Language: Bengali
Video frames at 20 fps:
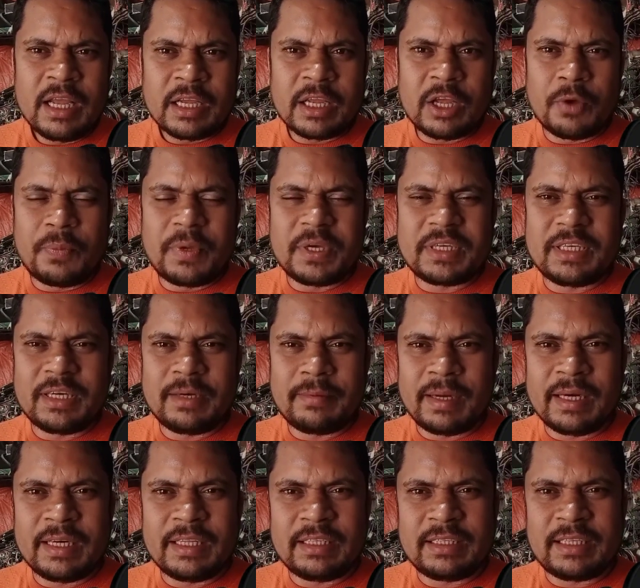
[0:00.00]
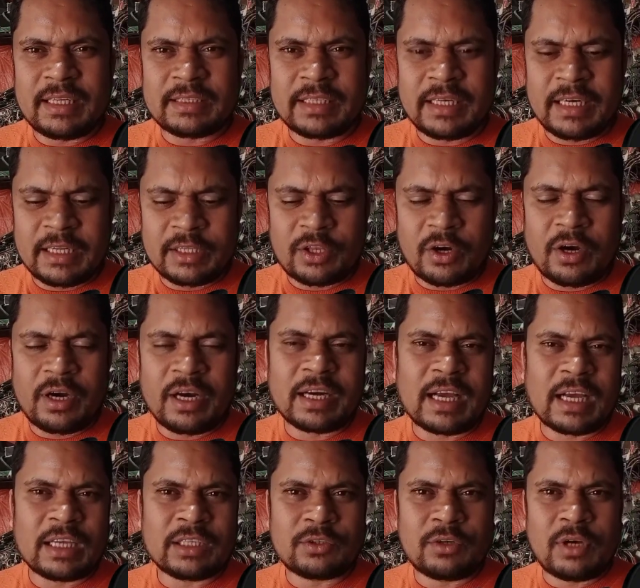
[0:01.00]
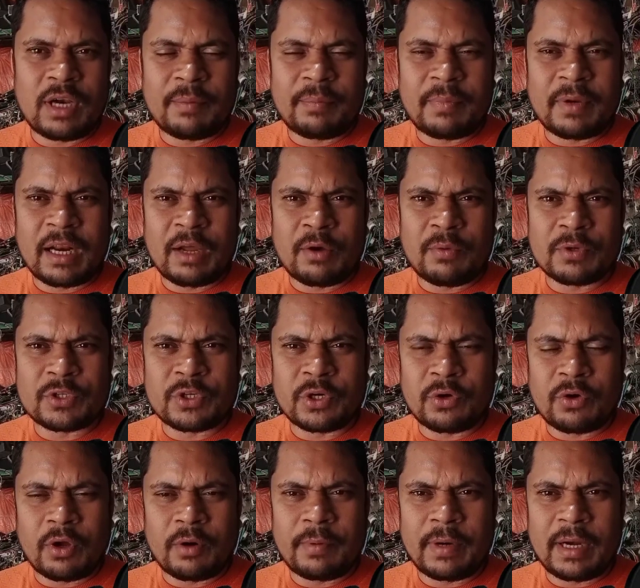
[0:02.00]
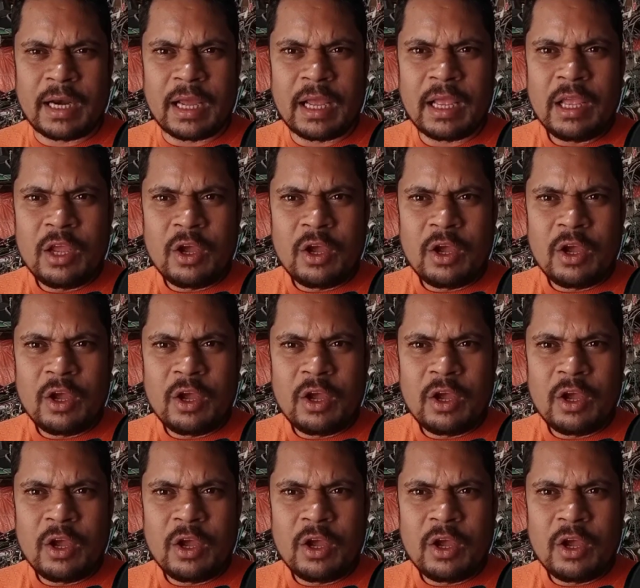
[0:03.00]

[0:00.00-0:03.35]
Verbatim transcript: কেউ বৃষ্টির পানি দিতেছেন এই ধরনের কাজগুলো আপনারা অবশ্যই করবেন না